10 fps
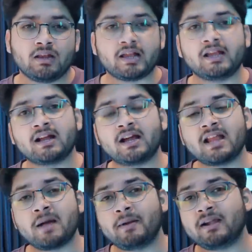लेकिन अगर
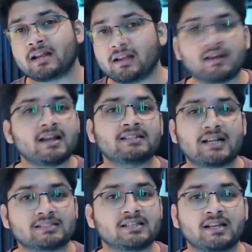यहाँ पर डेक्लिन राइस
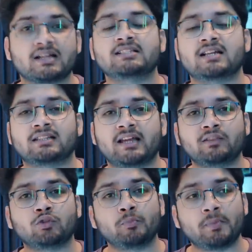हाथ से निकल जाता है
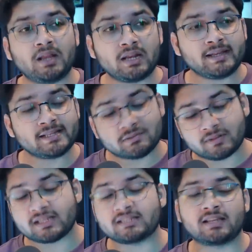तो फिर इस
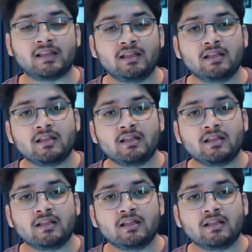वजह से